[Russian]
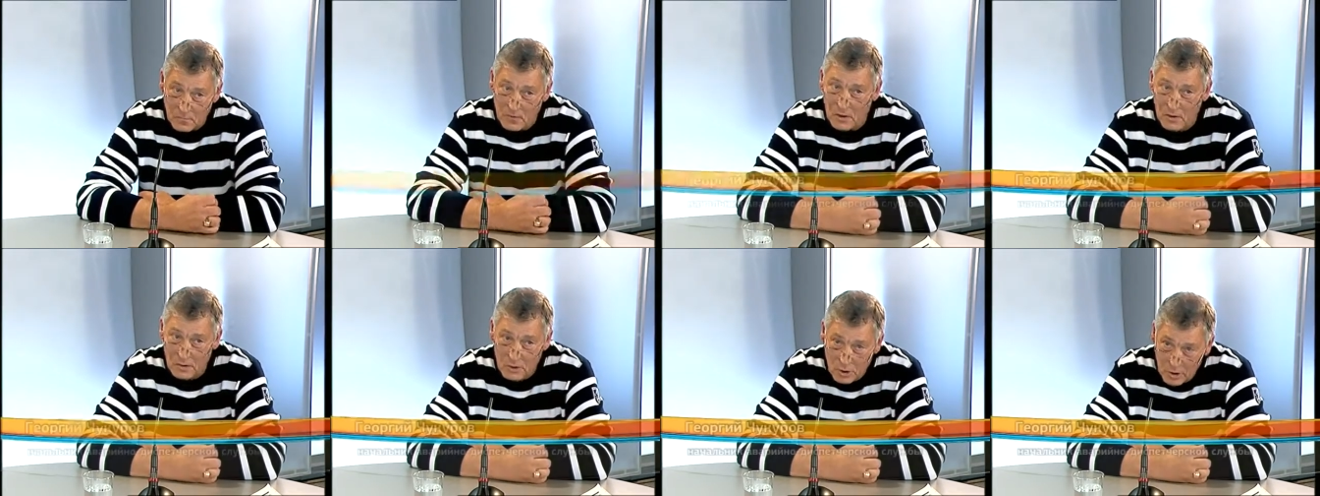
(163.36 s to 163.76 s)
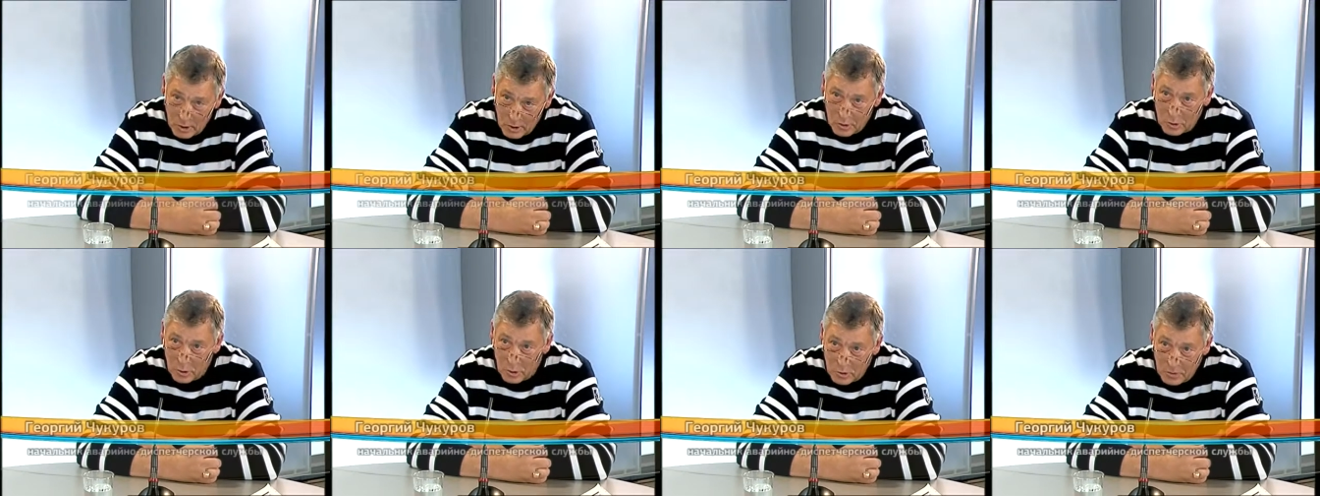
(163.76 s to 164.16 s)
Они а
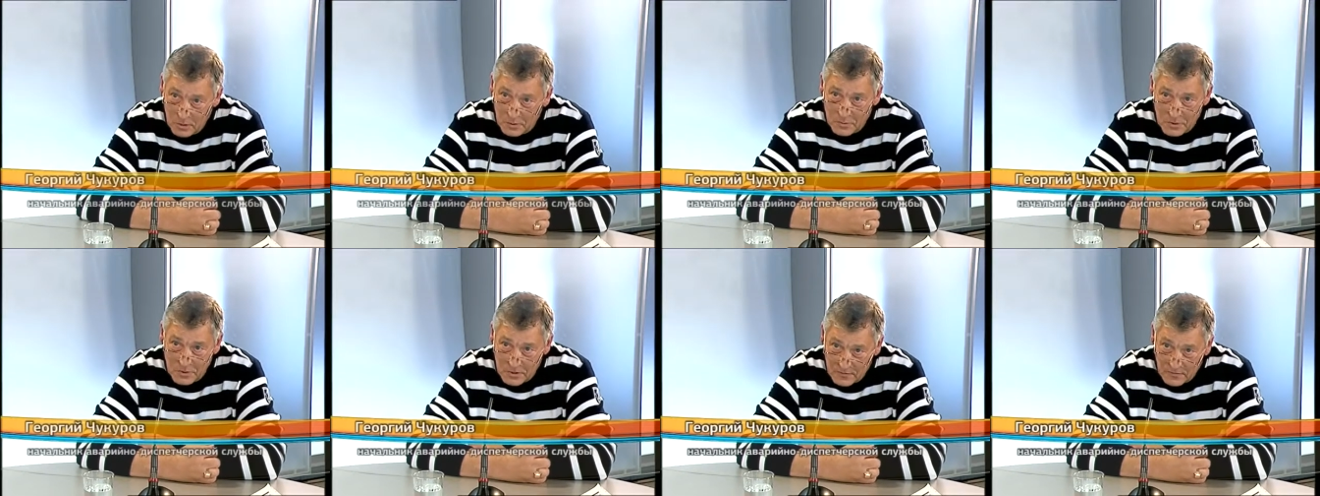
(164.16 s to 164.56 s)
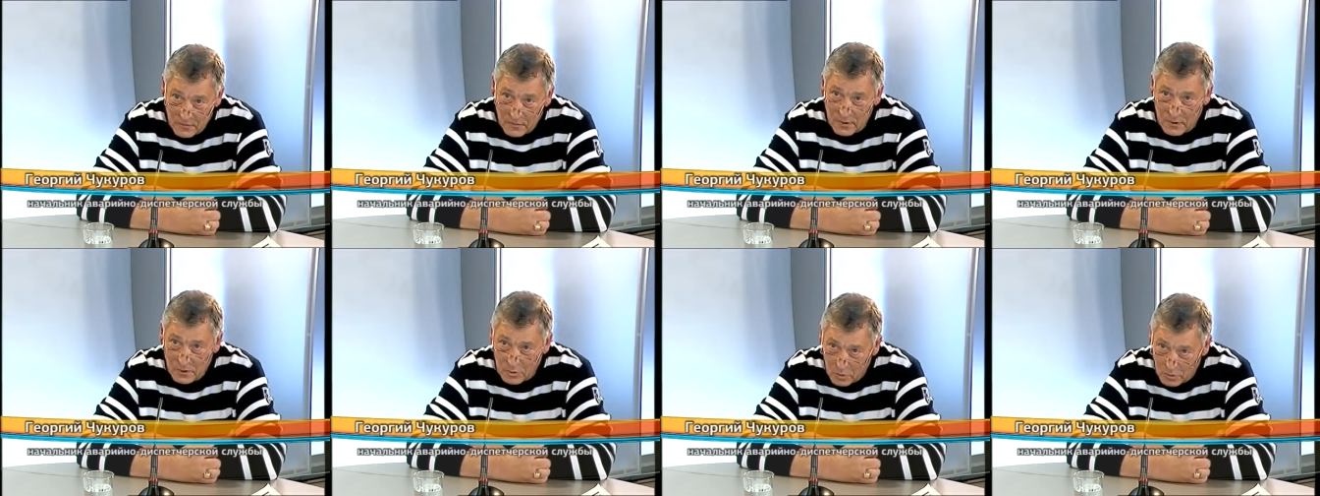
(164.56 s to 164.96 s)
электронным, в
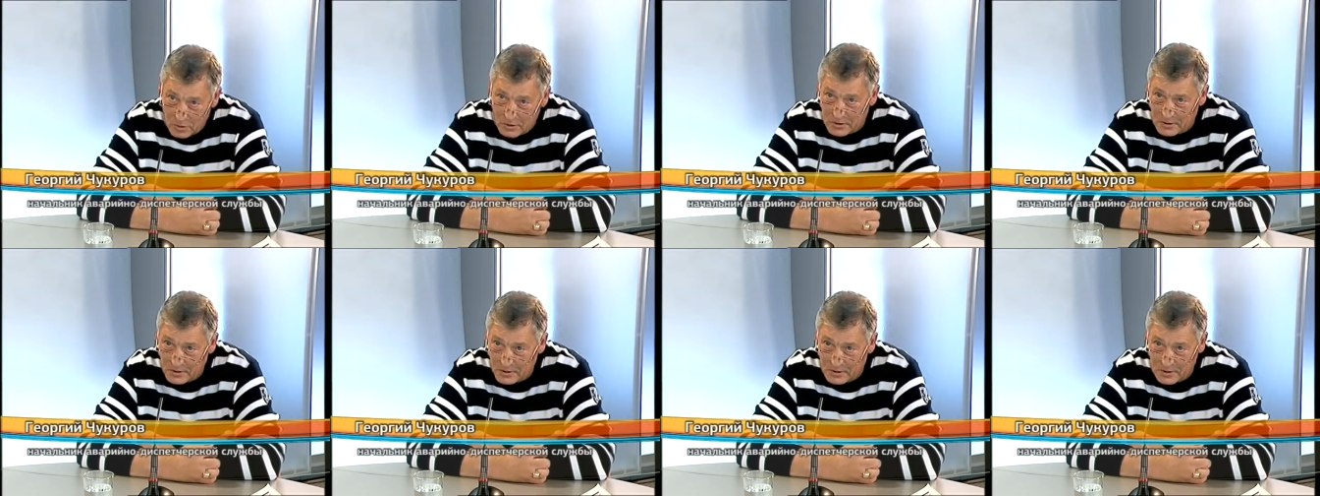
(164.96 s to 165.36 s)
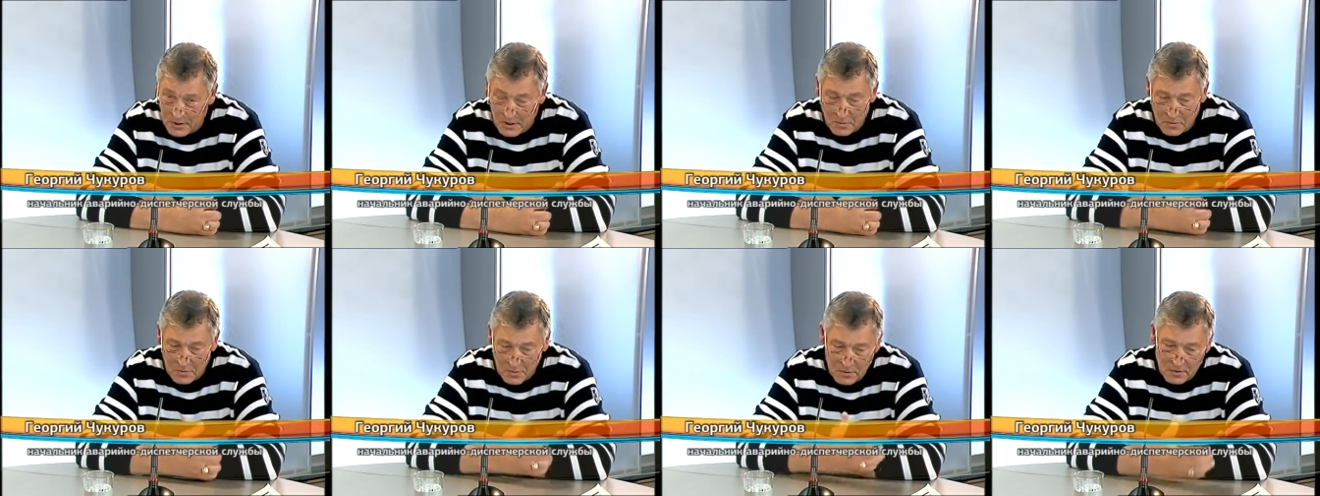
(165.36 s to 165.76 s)
электронной
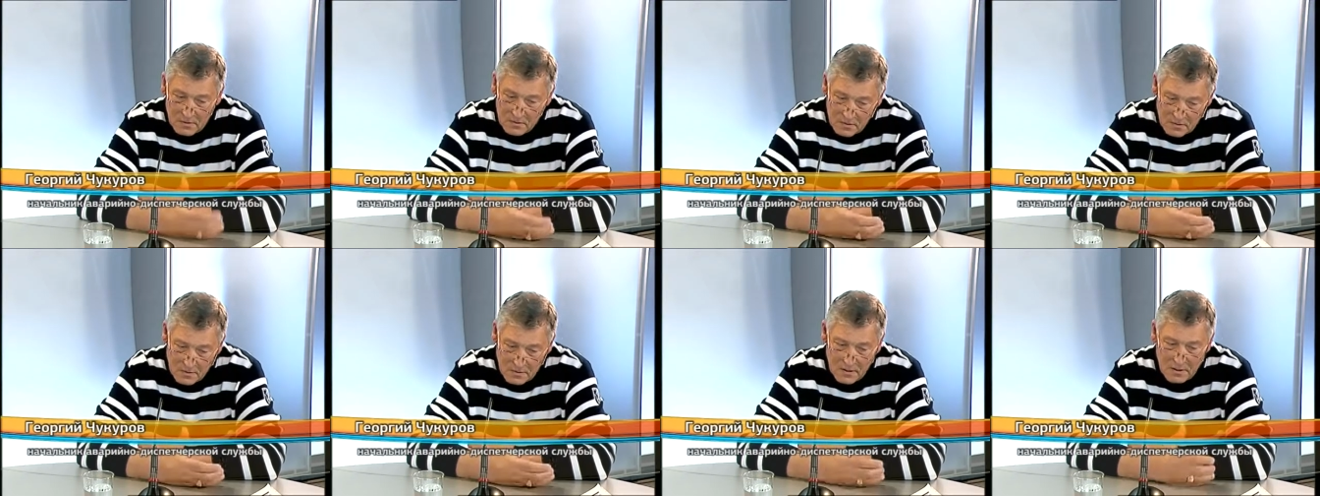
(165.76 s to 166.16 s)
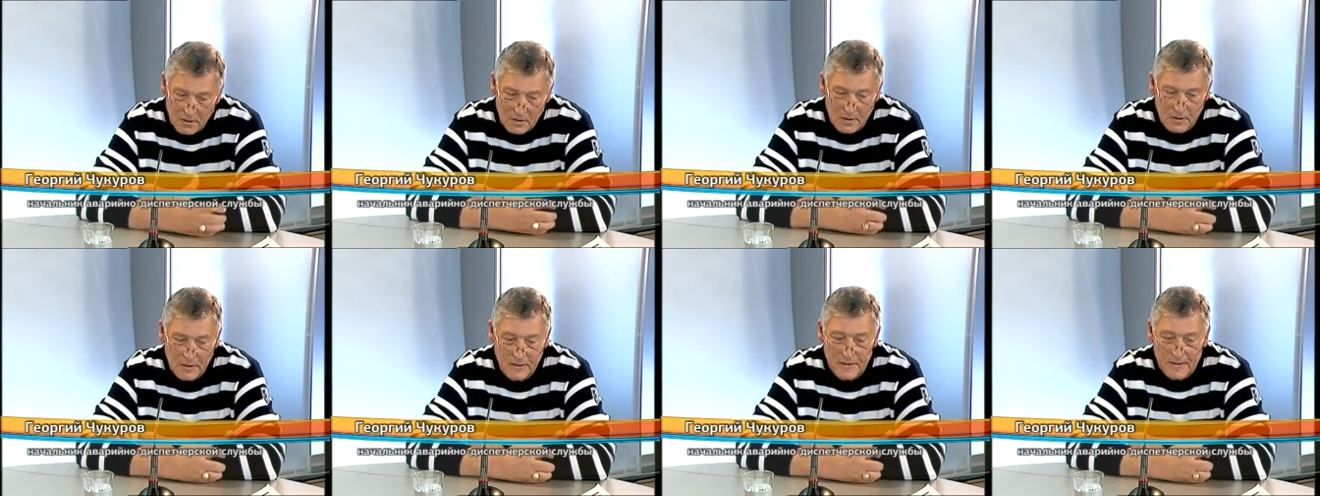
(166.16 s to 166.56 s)
системе
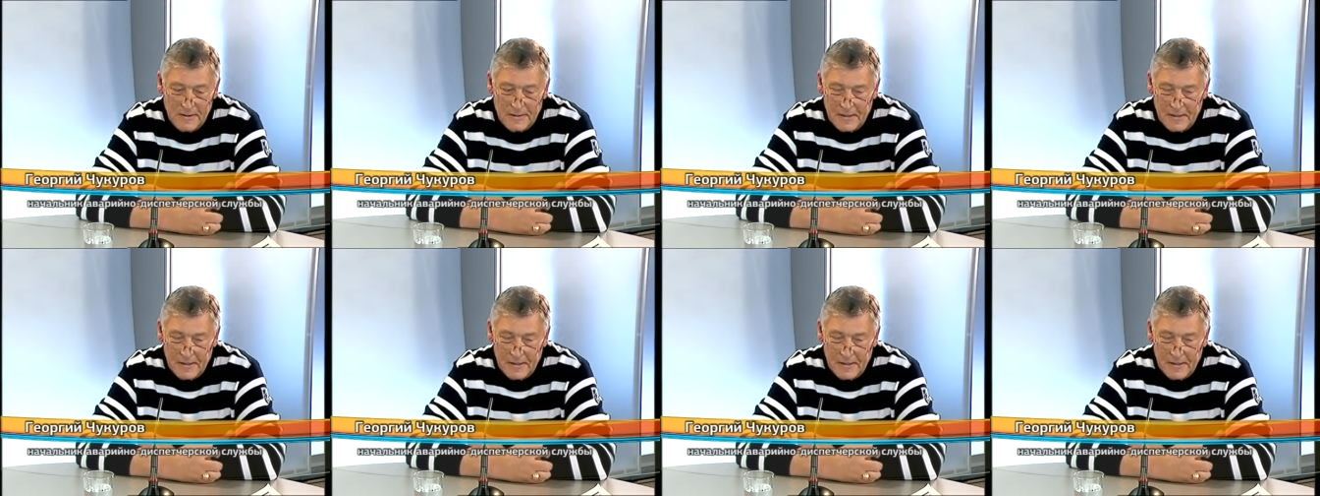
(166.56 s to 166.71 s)
сделаны.